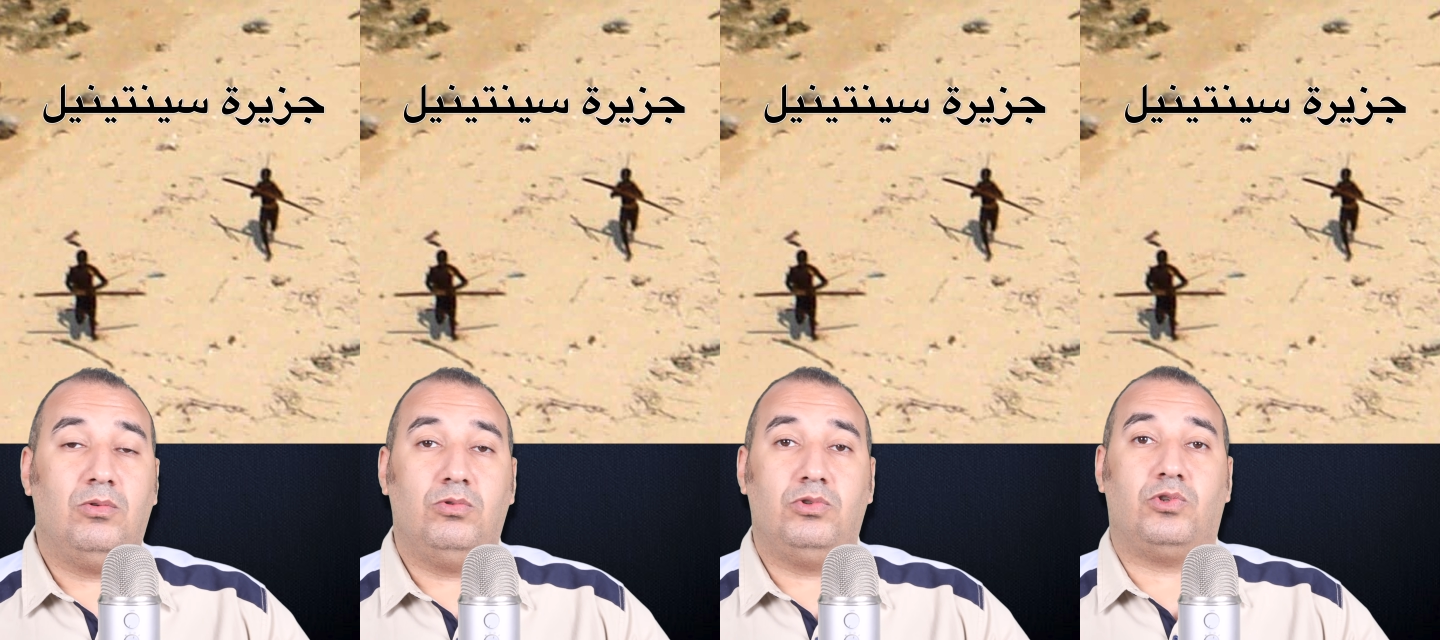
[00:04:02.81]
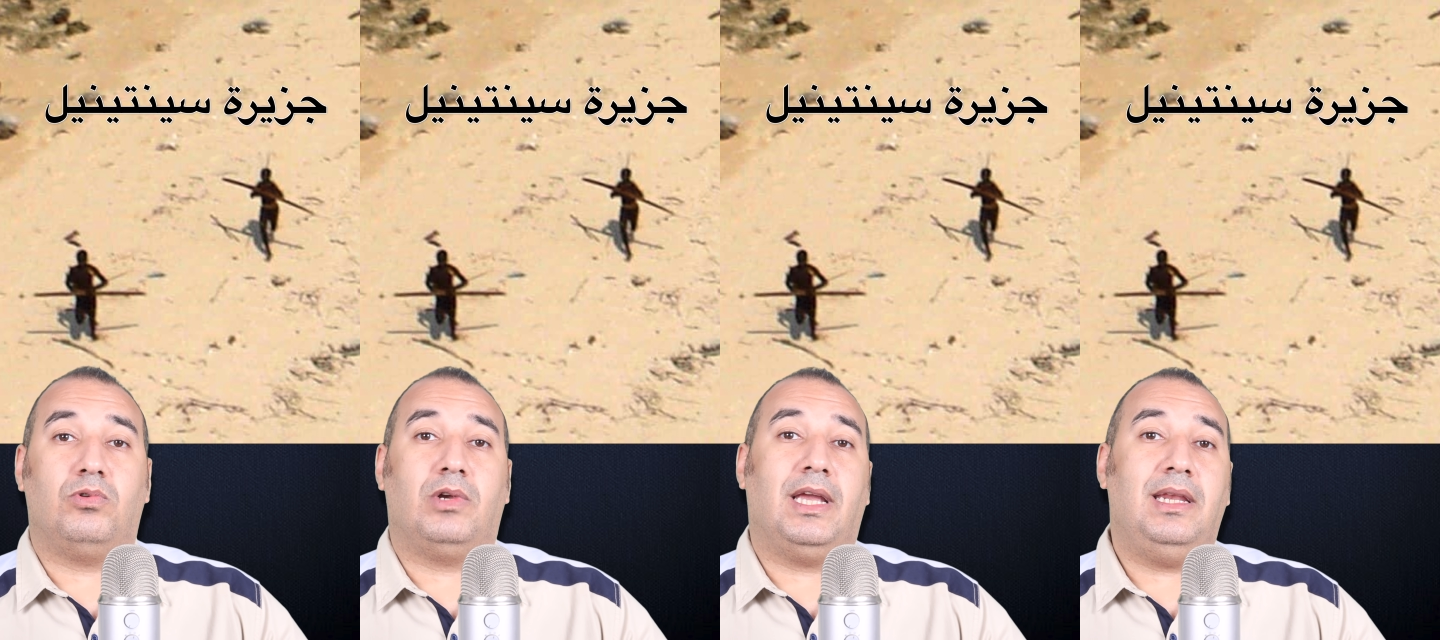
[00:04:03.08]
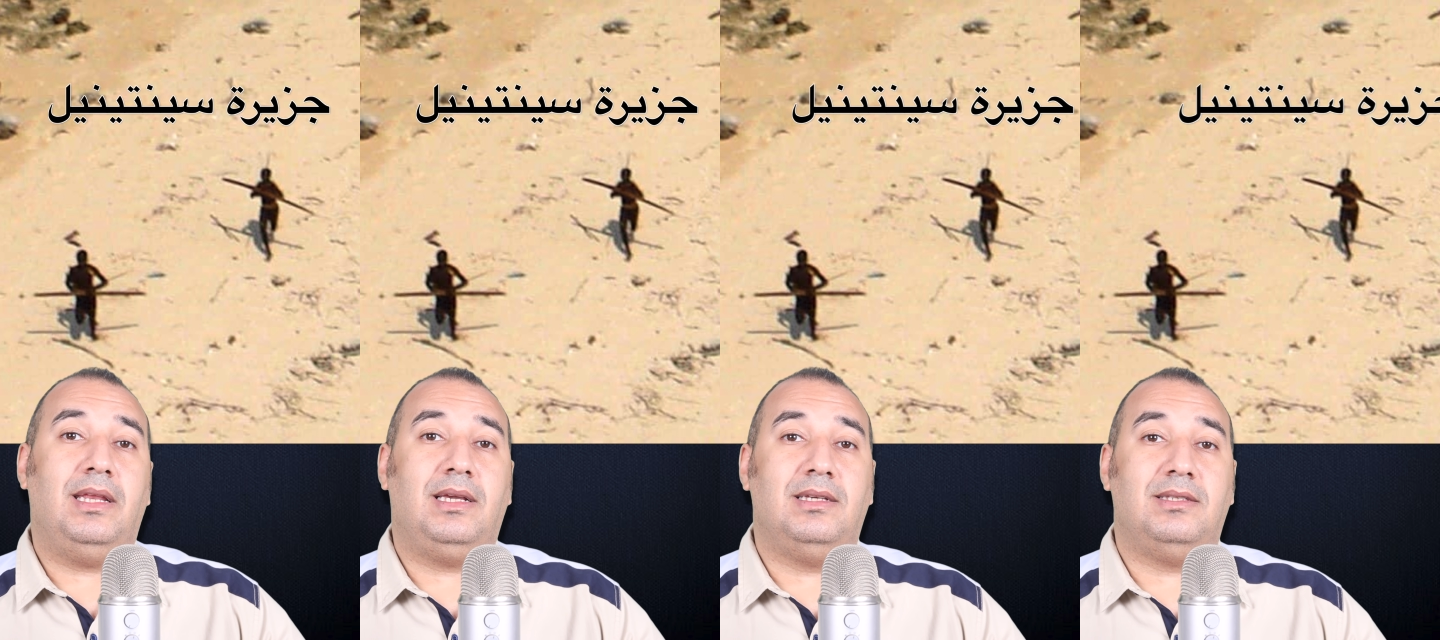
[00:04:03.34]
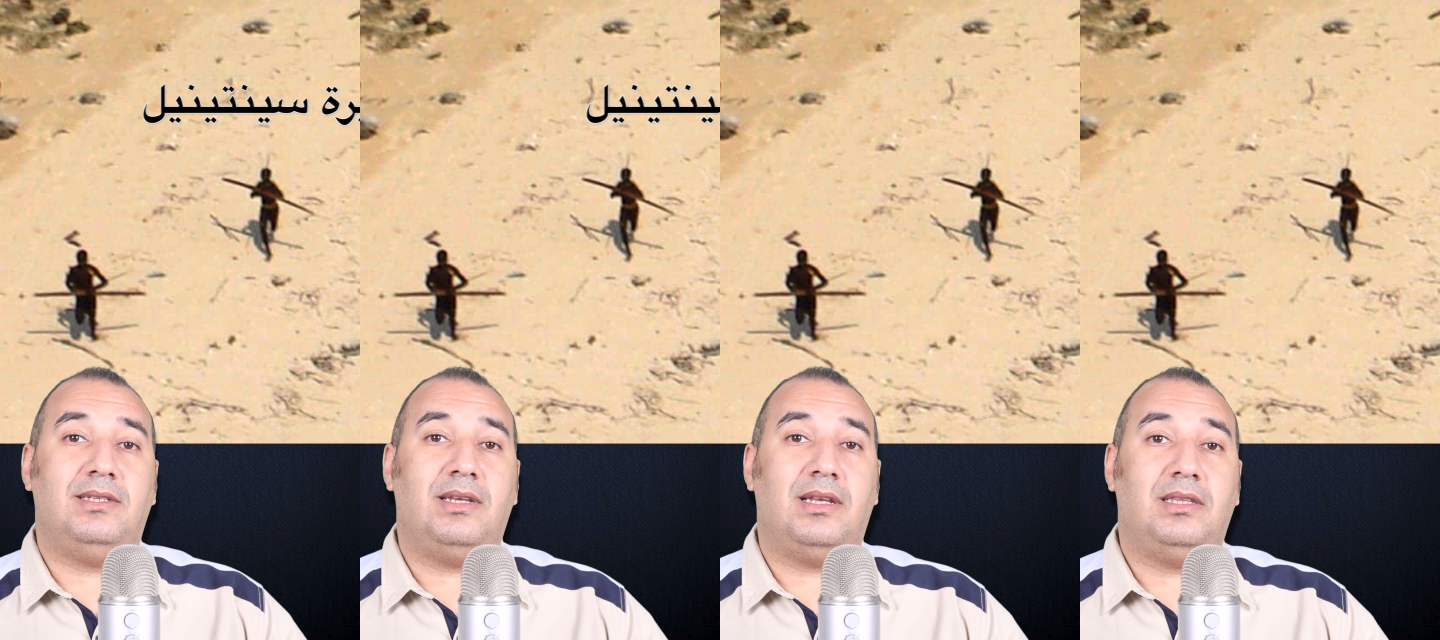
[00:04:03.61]
وسكان
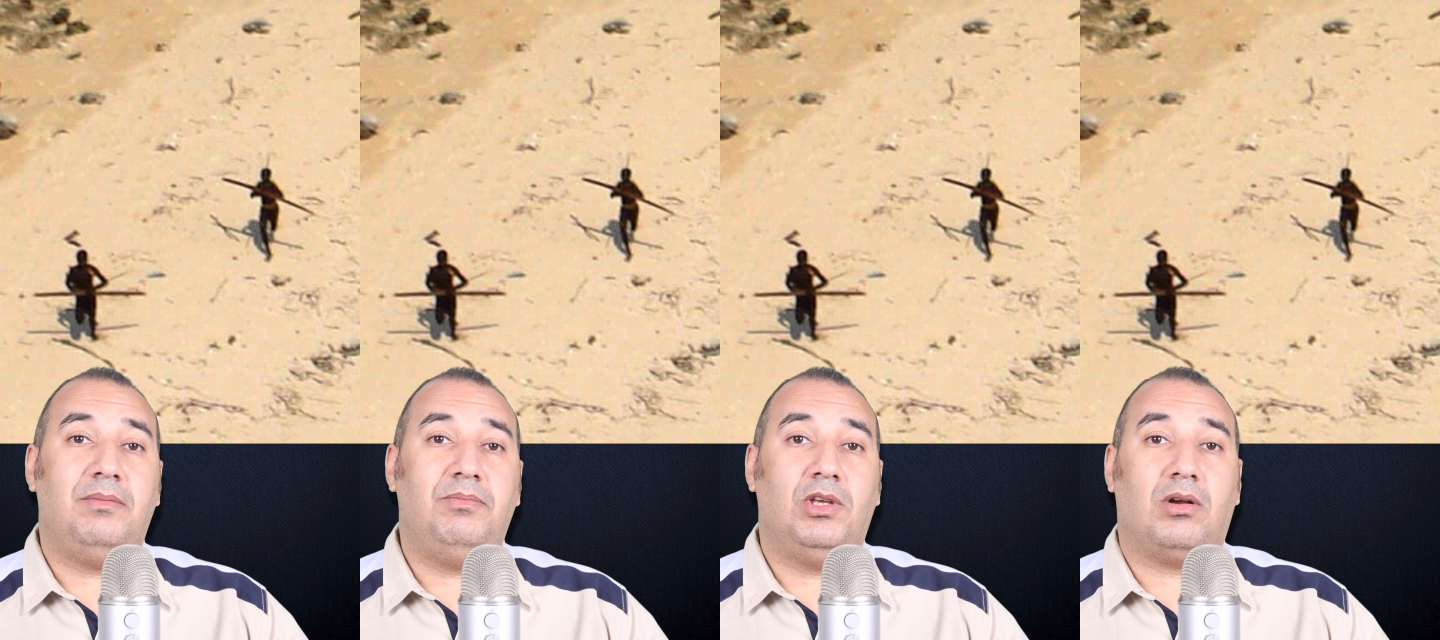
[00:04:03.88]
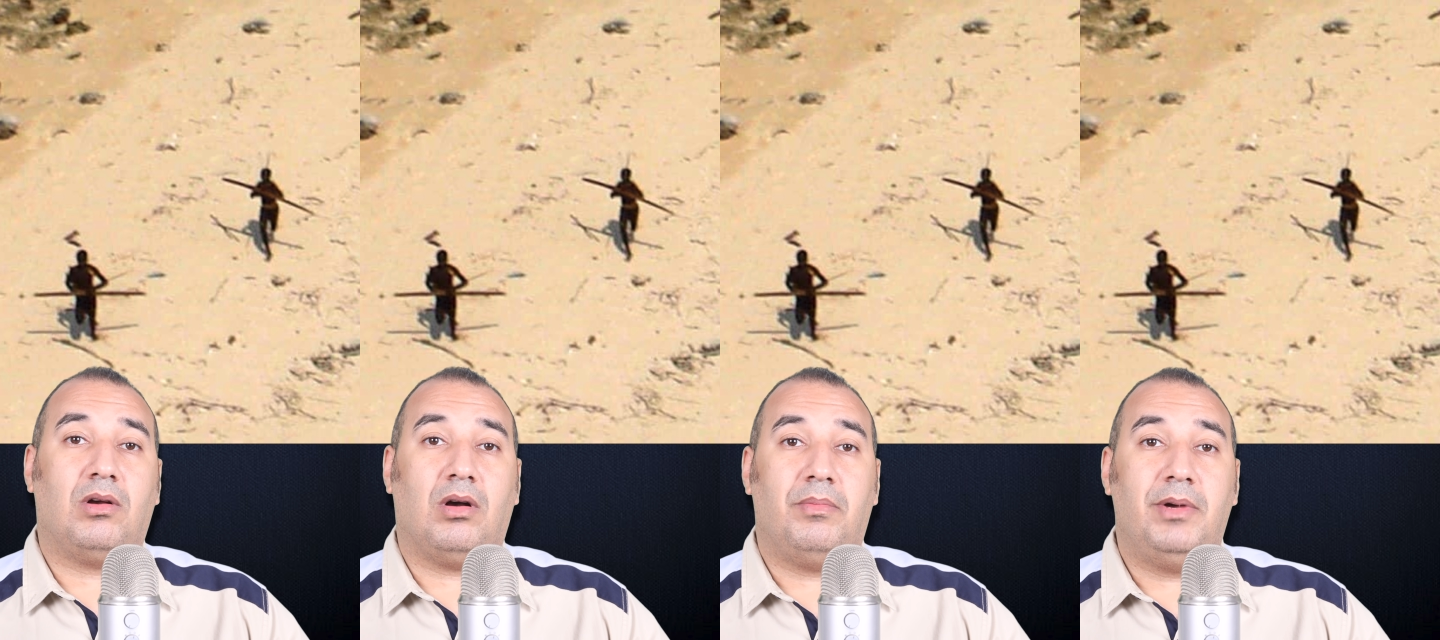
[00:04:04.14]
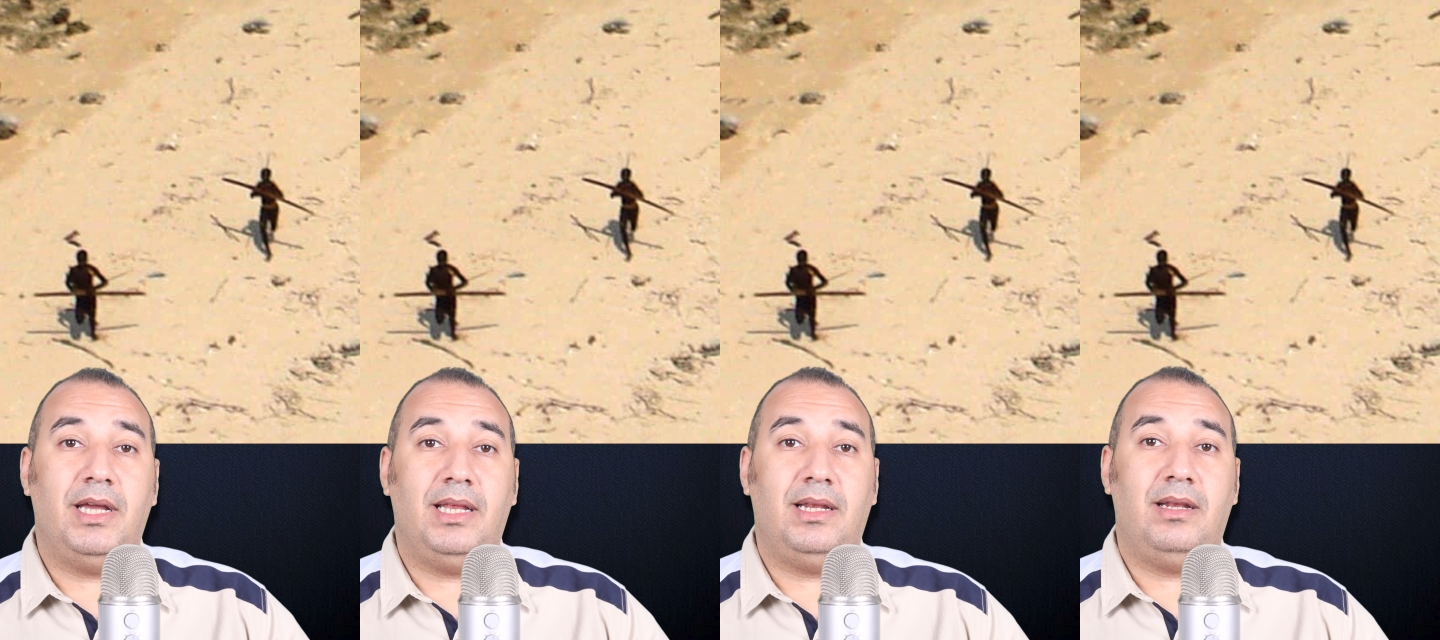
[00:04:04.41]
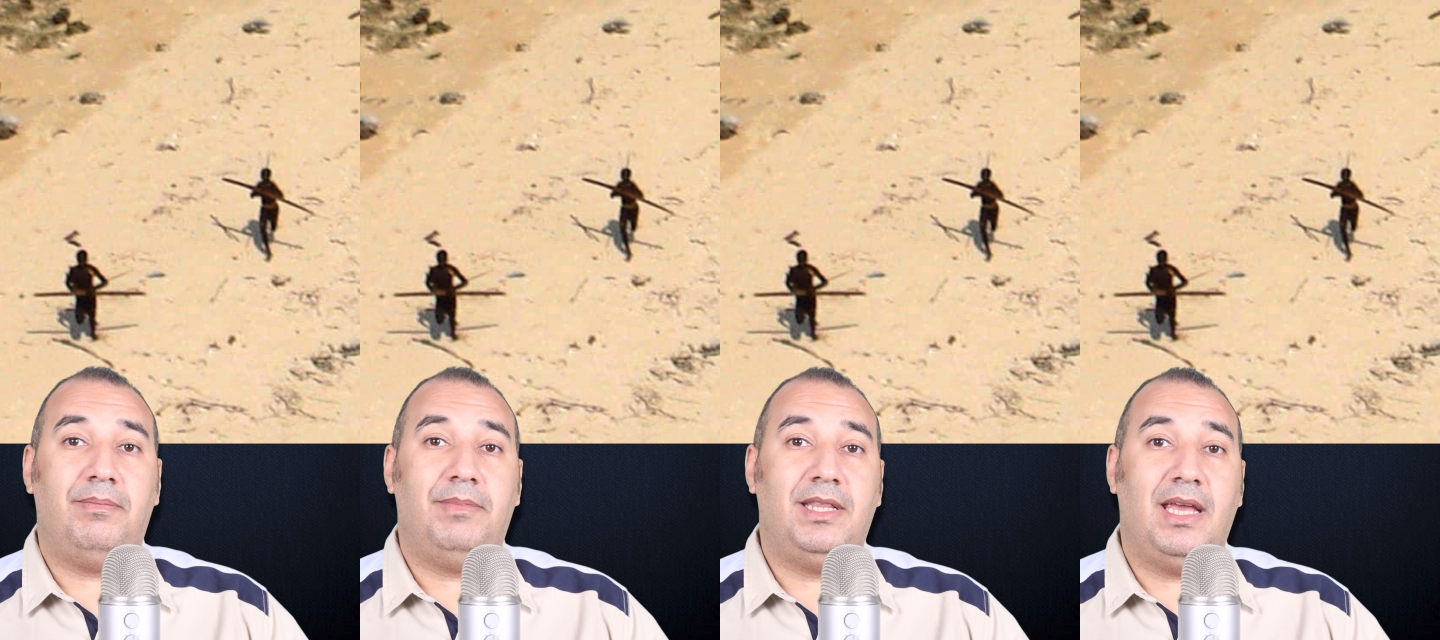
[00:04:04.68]
الجزيرة دي من القبائل
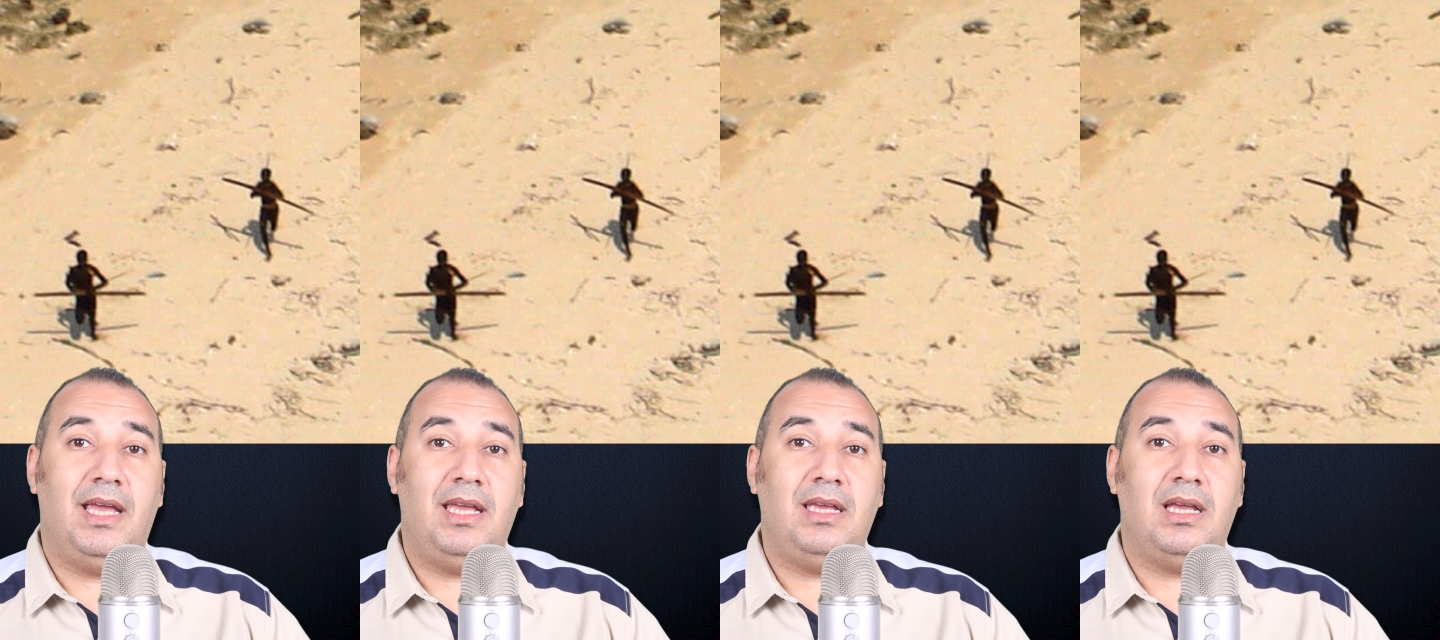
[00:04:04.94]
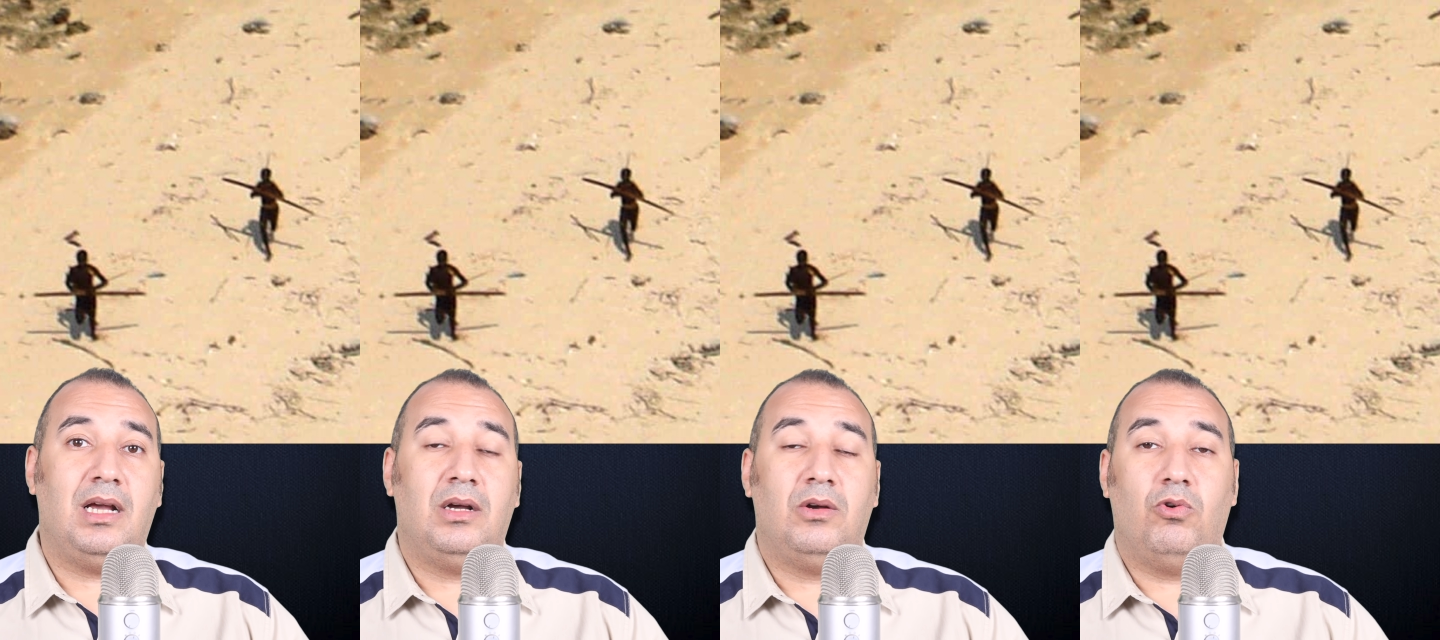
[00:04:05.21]
البدائية